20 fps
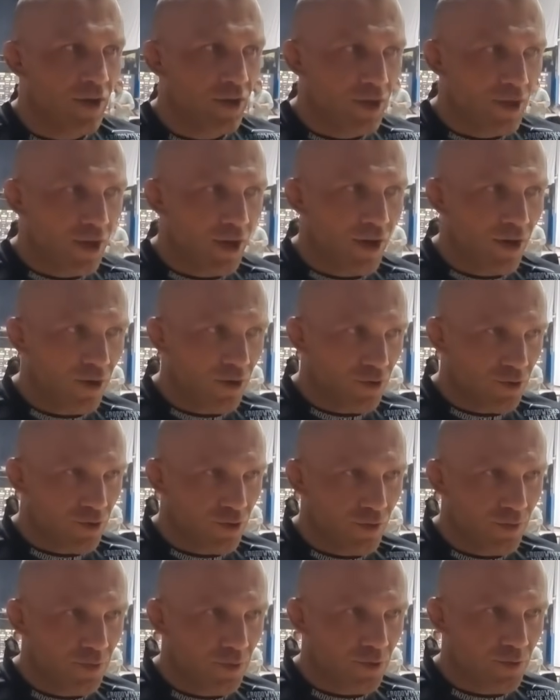ile
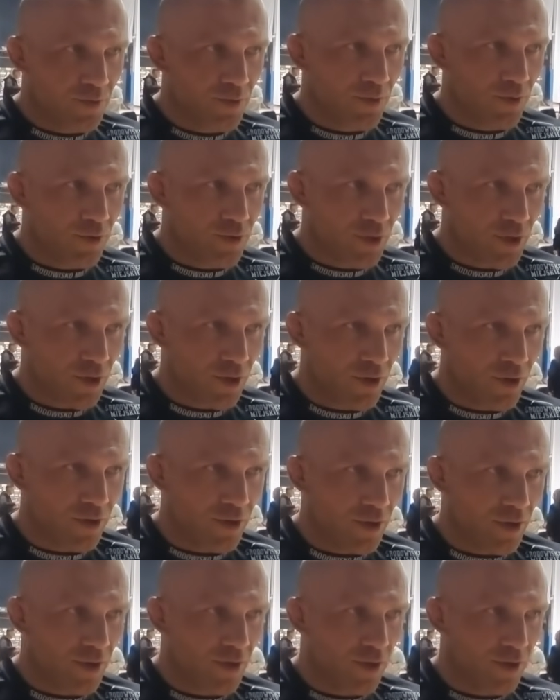osób już było
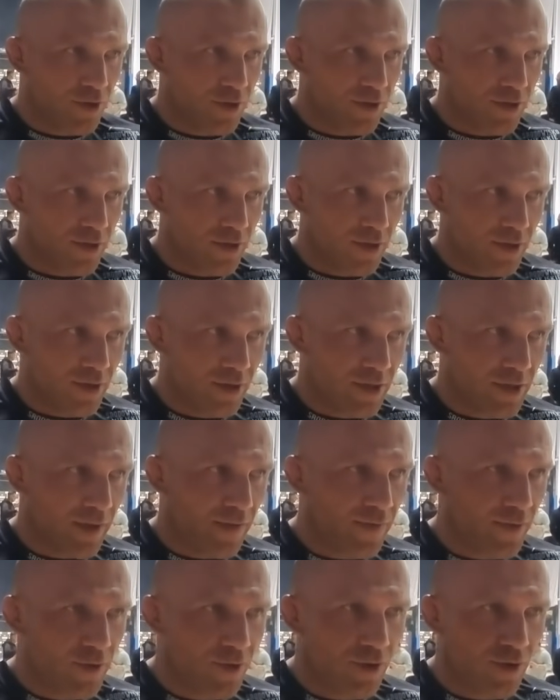oczernionych od y,
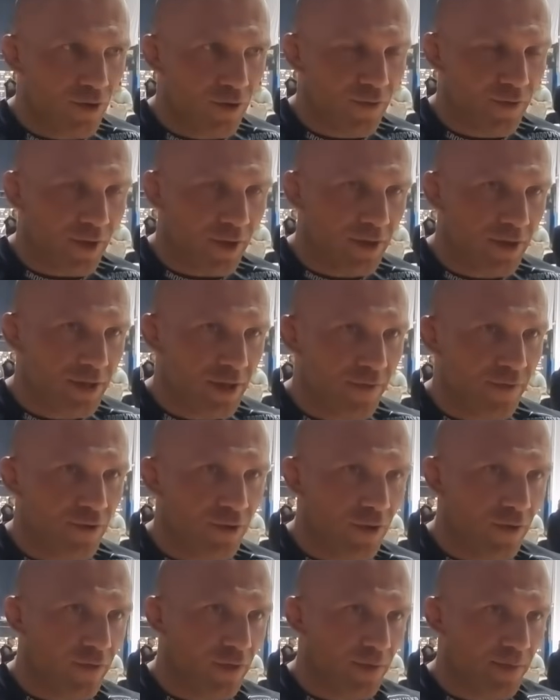zawodników takich
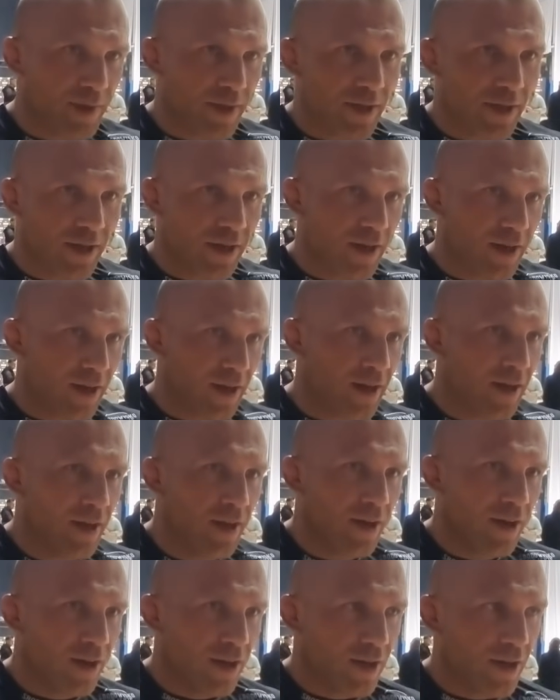zawodowych, Materla
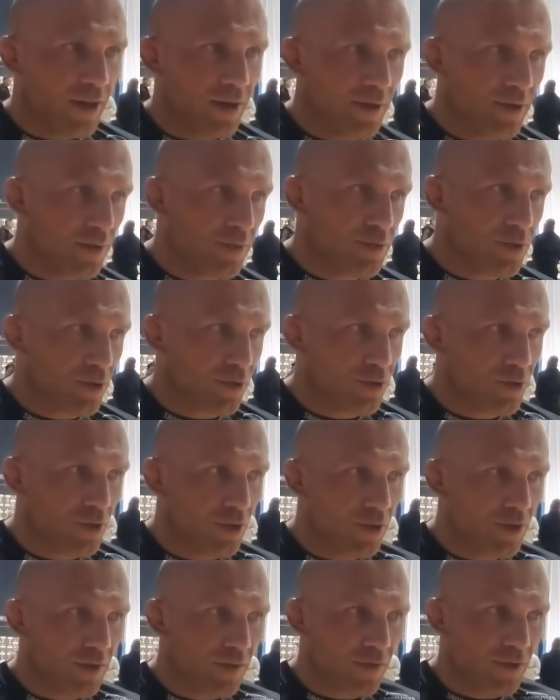e, i przeróżni
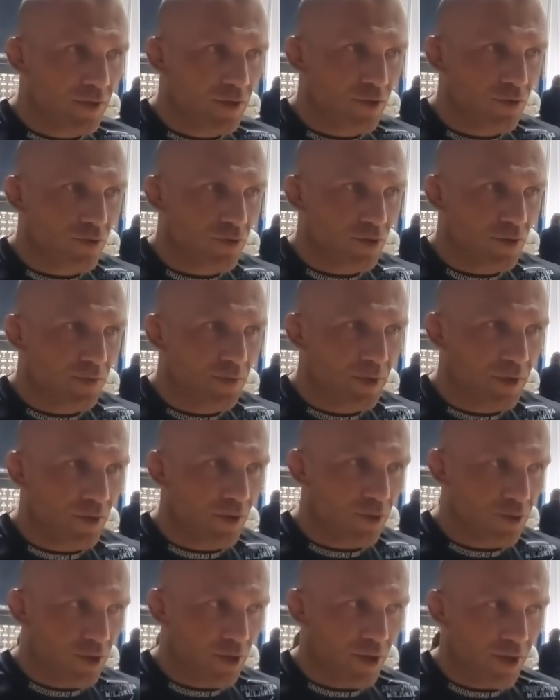inni zawodnicy, którzy byli
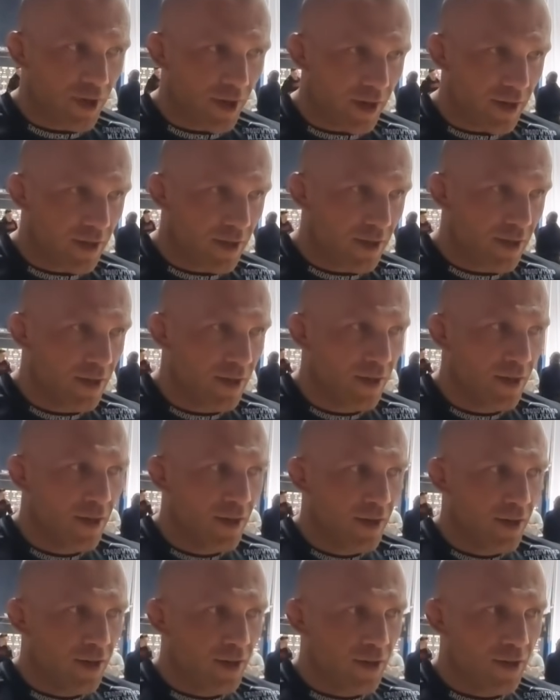oczerniani,
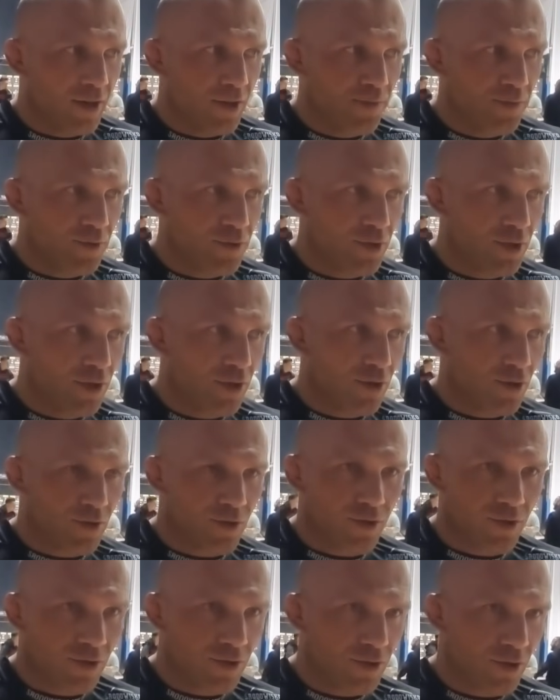E, i później ich
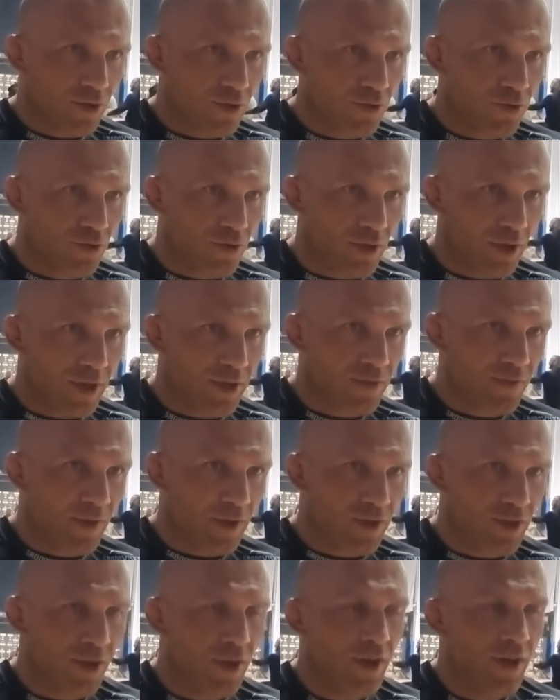oczyszczono z zarzutu. Teraz
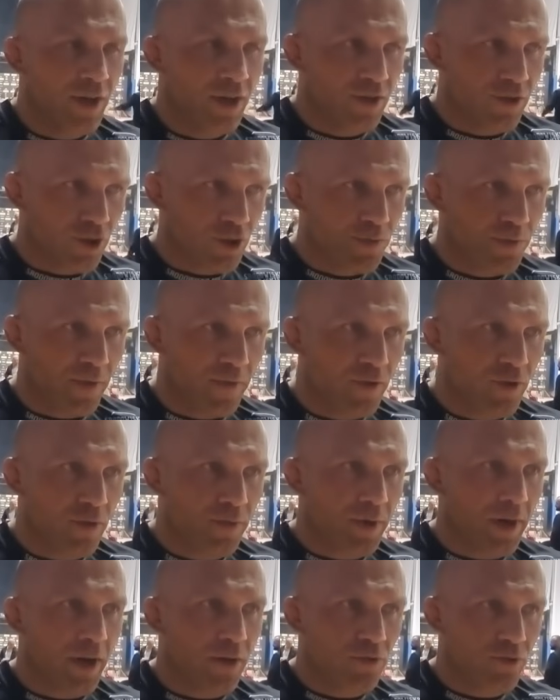wiesz, ktoś powie,
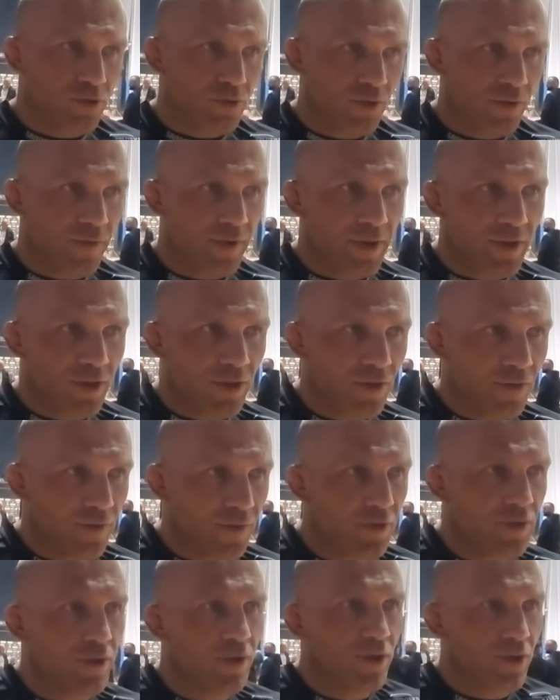dobra, ale tu są twarde
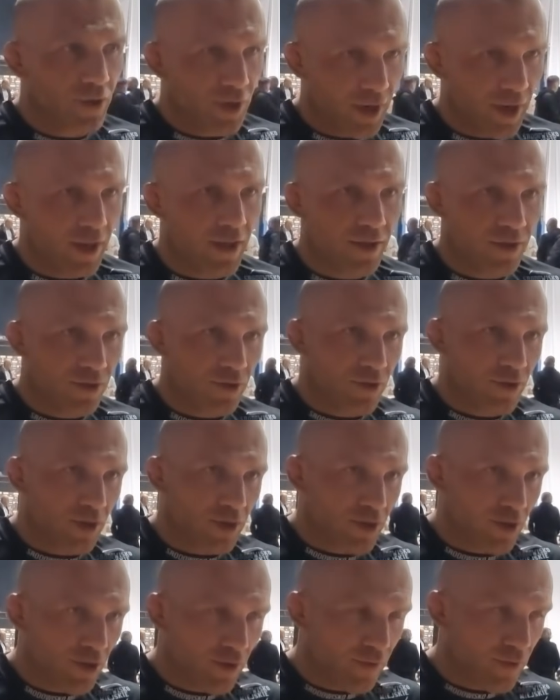dowody. Okej, okay, to
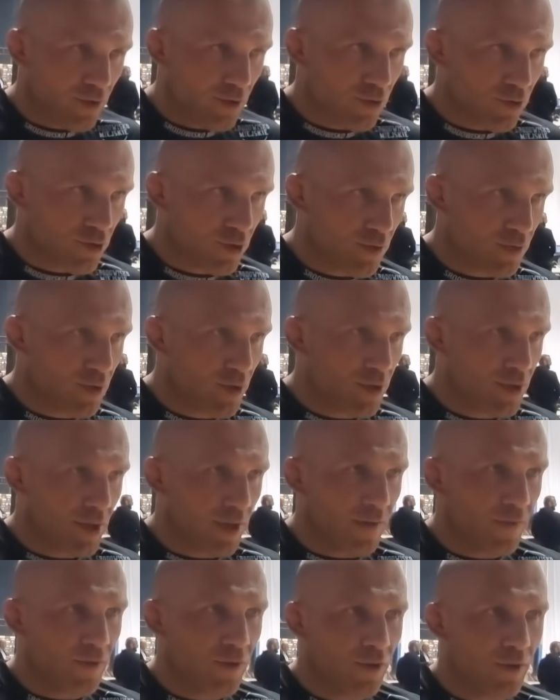niech te dowody już
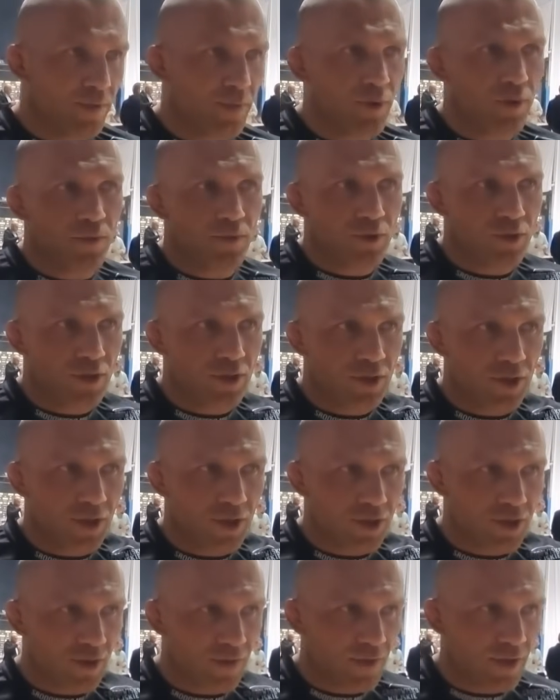wszystkie wyjdą, potem już jest ich
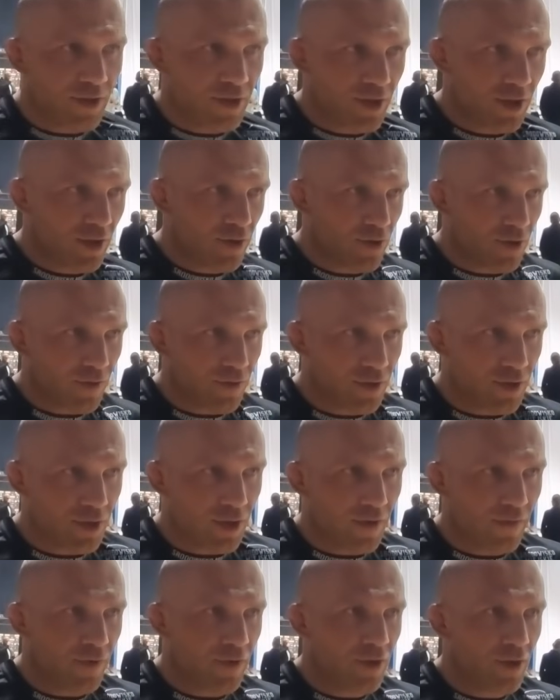jeszcze więcej, niech one
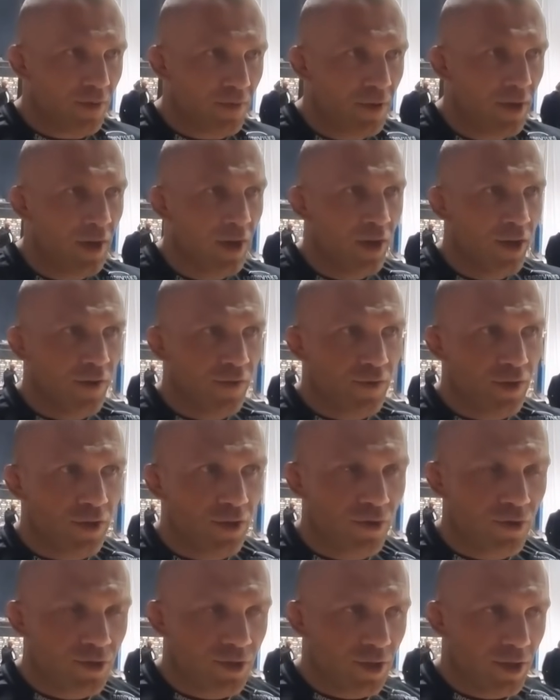wszystkie wyjdą i
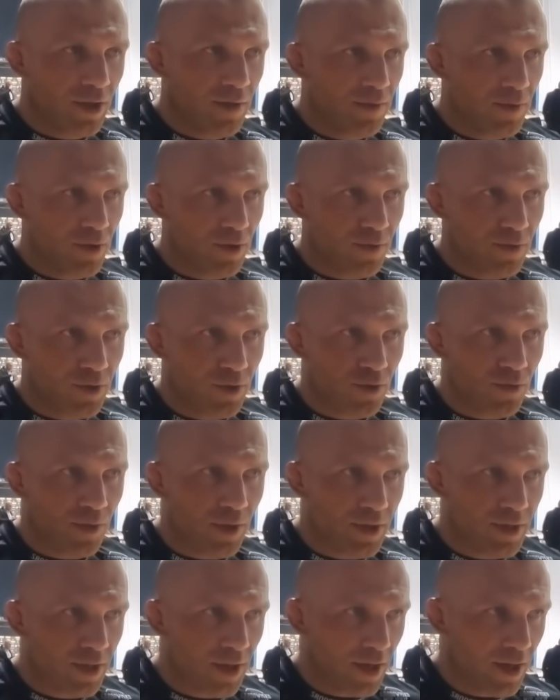wtedy ocenimy tą
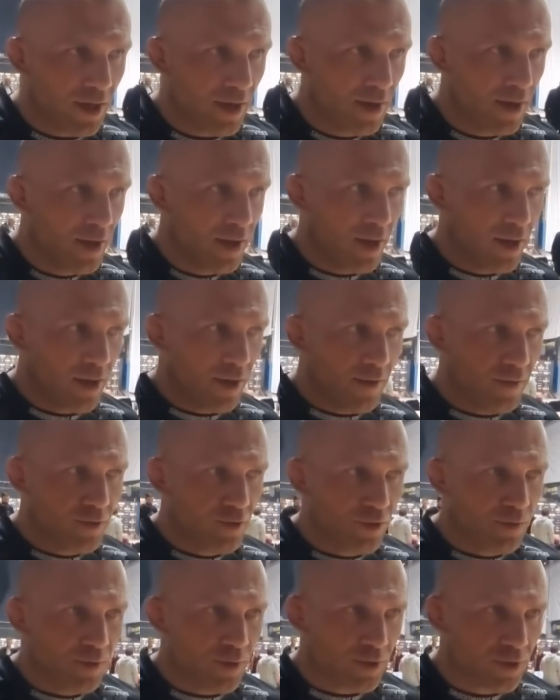sytuację e, w
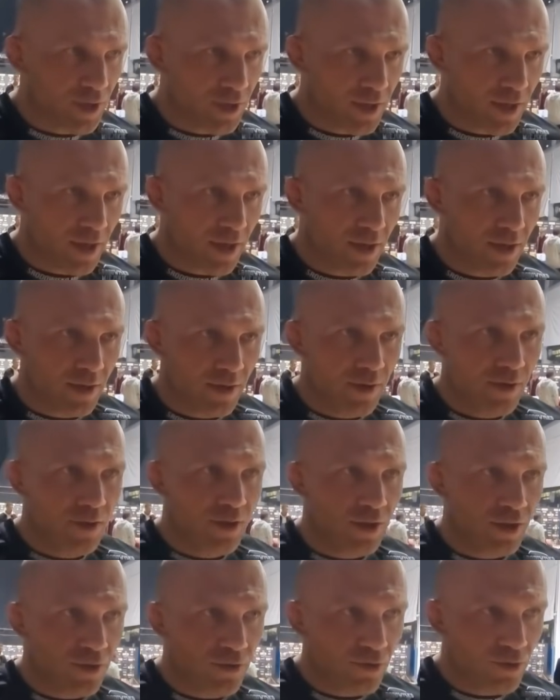100% i
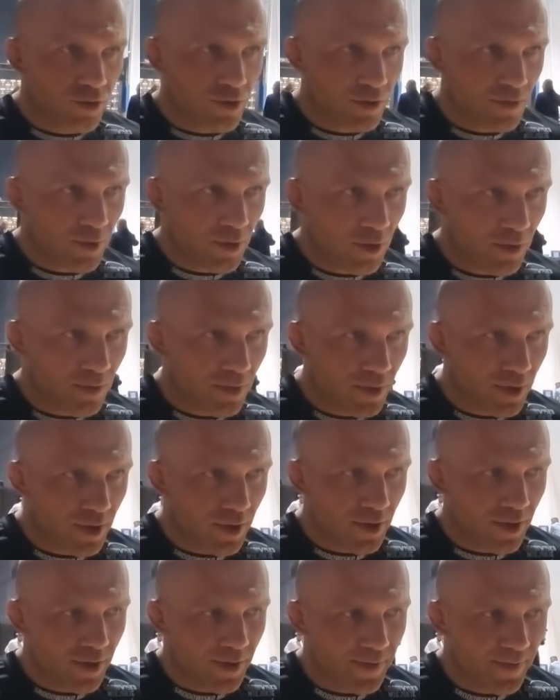tych, którzy będą e,
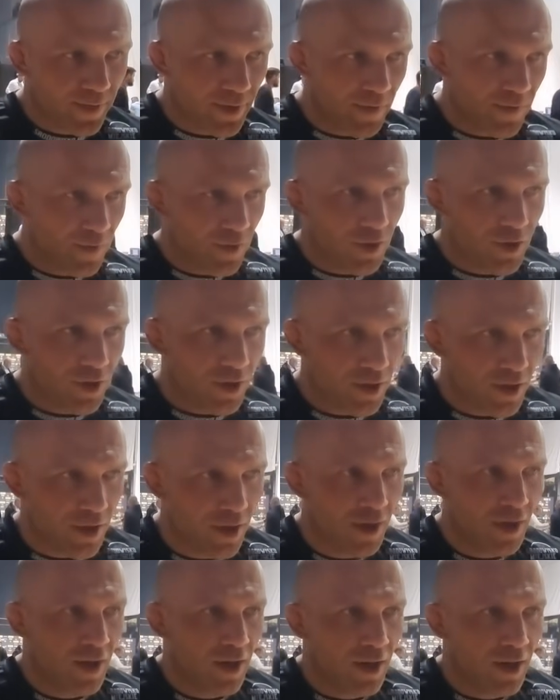winni,